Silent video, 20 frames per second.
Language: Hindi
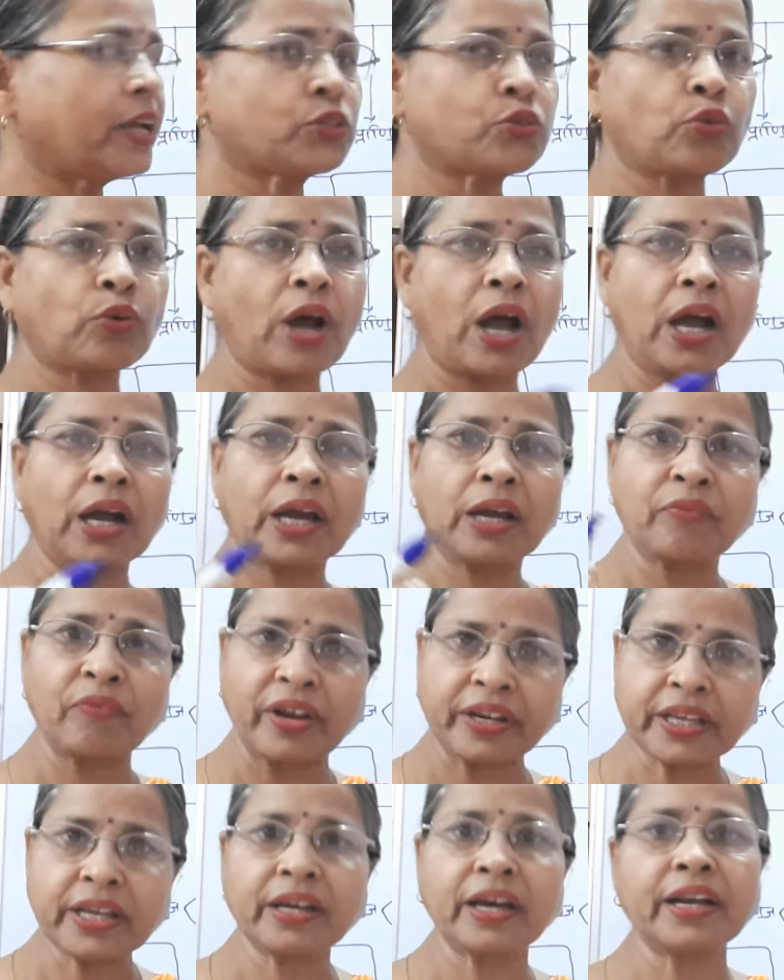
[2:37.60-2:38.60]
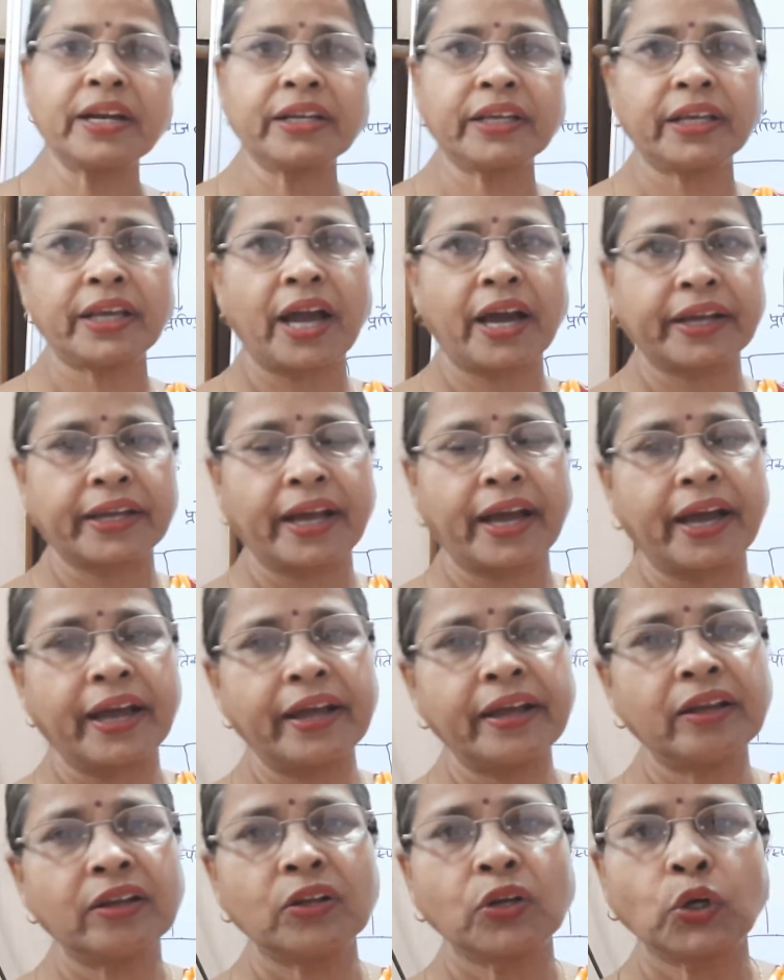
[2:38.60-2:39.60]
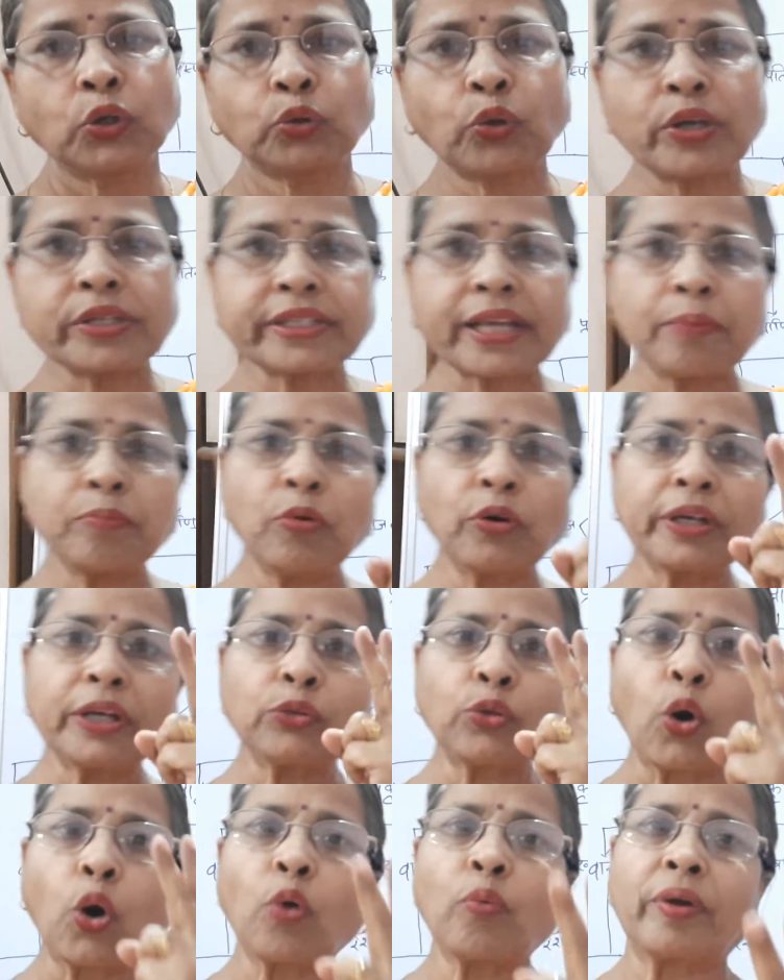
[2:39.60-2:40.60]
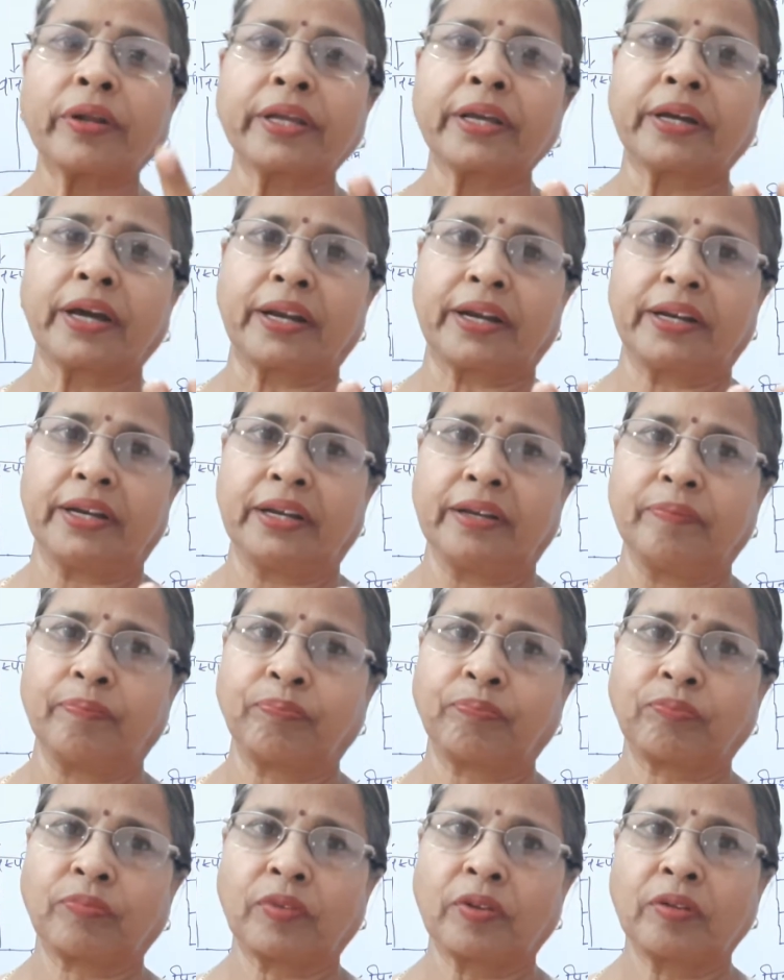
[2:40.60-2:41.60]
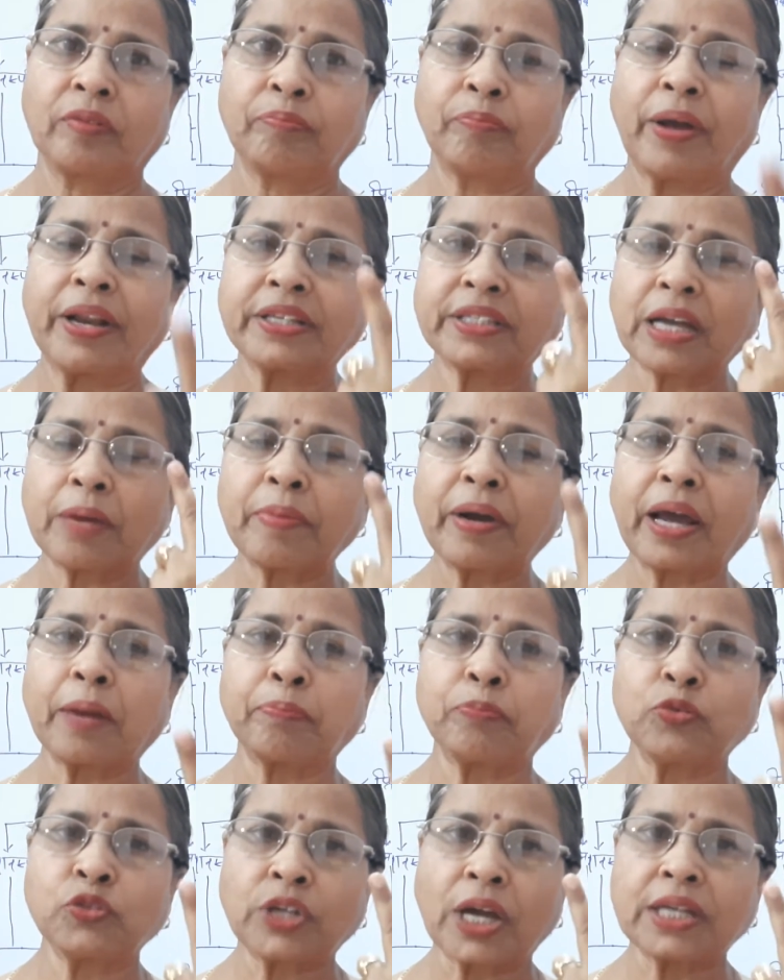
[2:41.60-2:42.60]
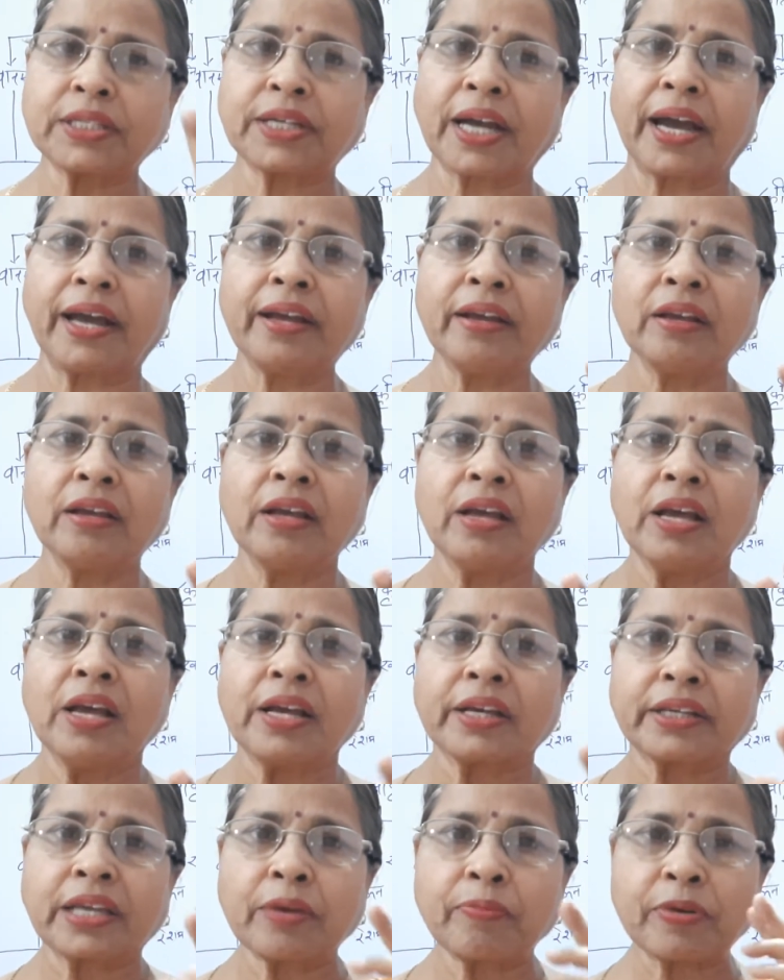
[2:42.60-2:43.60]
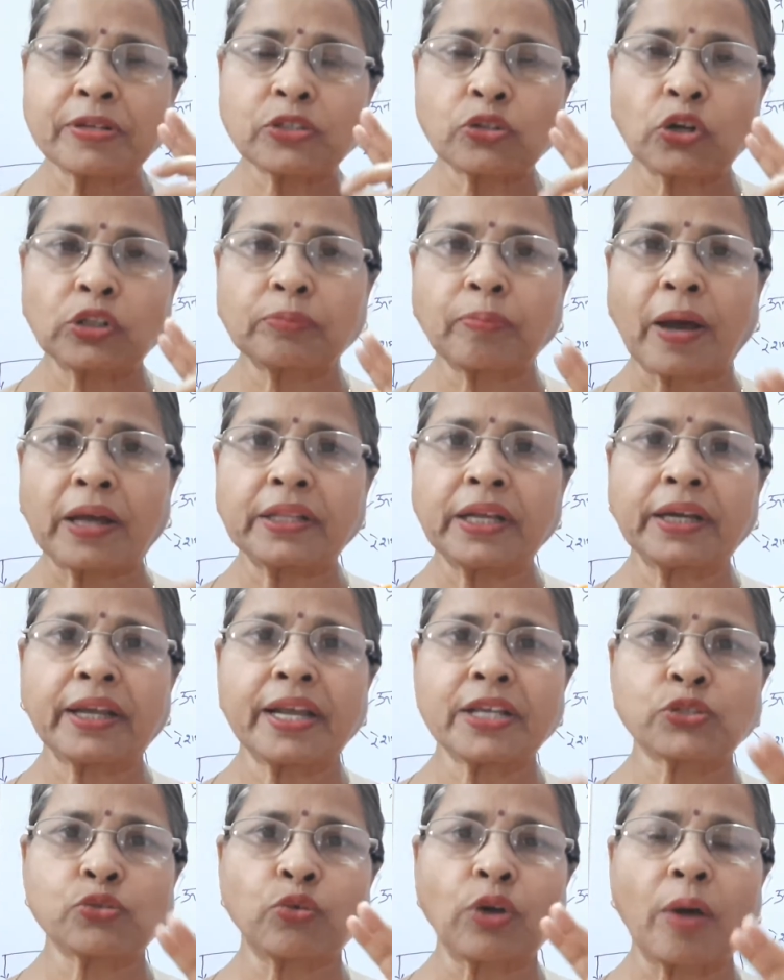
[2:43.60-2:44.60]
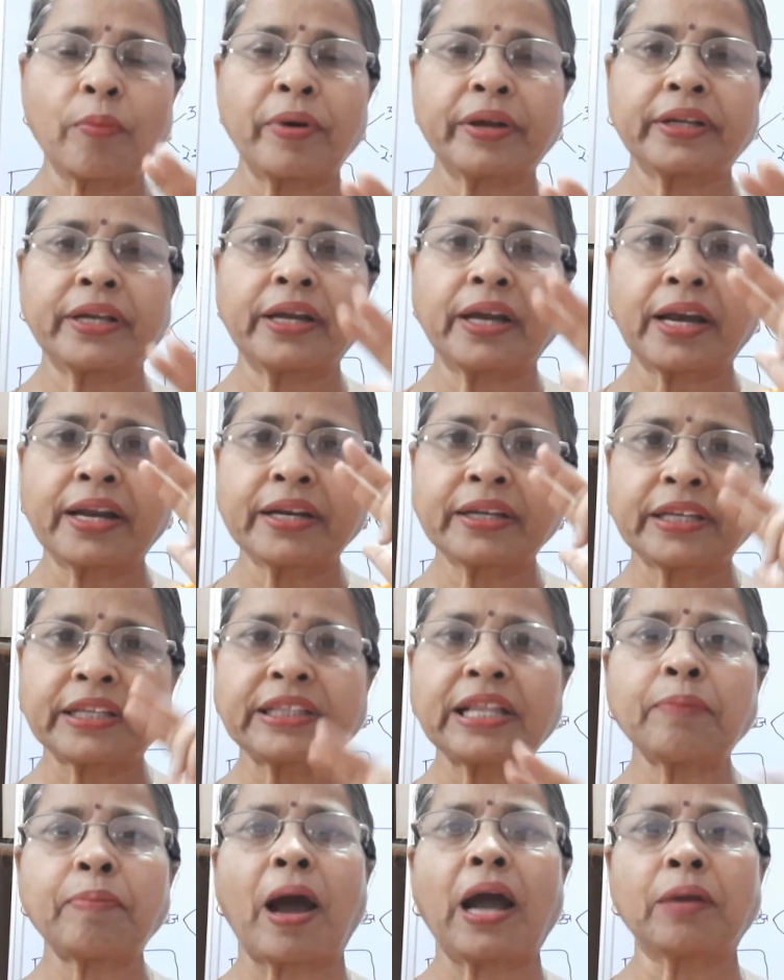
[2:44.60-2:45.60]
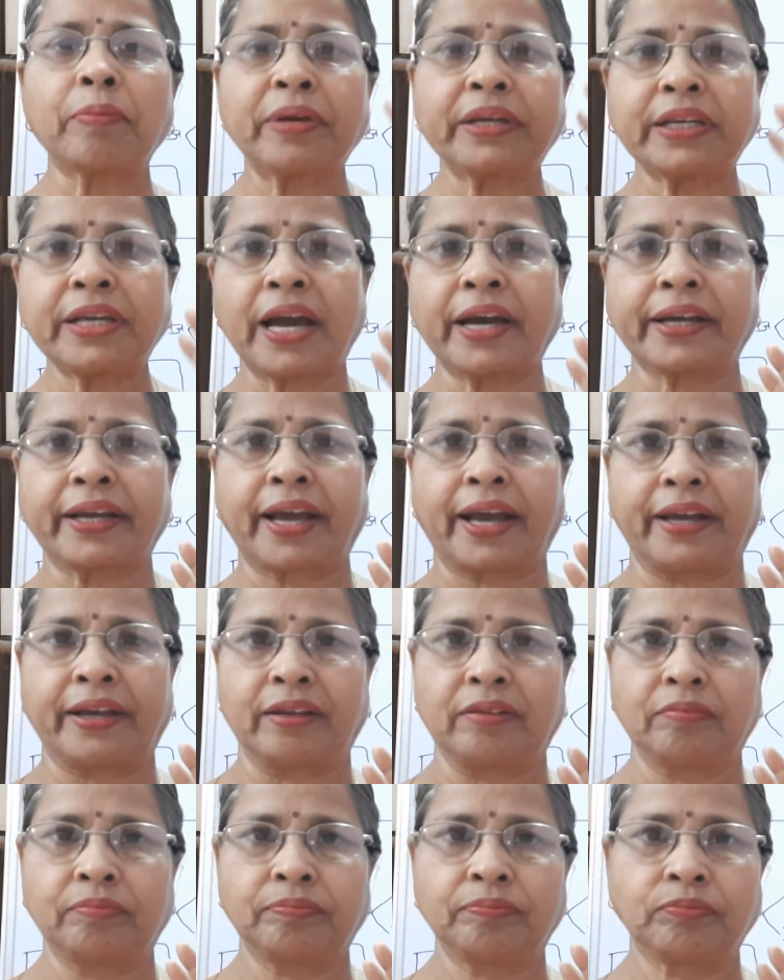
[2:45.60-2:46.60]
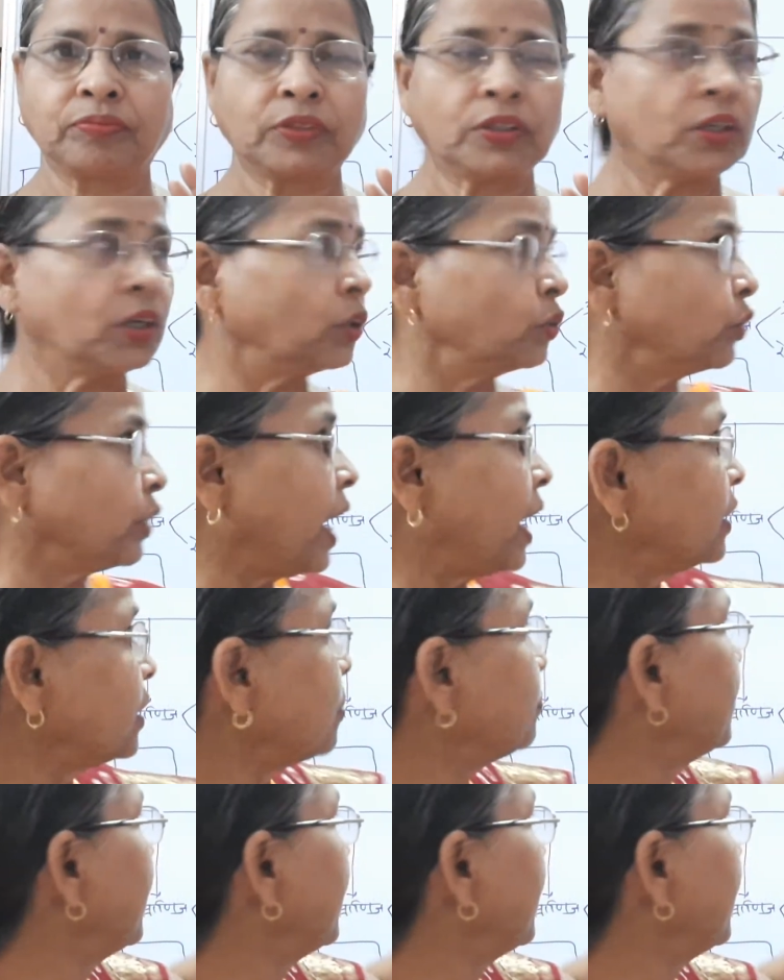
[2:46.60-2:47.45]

रेशों का अगर वर्गीकरण किया गया है तो इसके मुख्य दो वर्गीकरण हैं परीक्षा में अगर पूछा जाए कि वस्त्रोत्पादक रेशों का वर्गीकरण कितने भाग में किया गया है तो यहां तो आप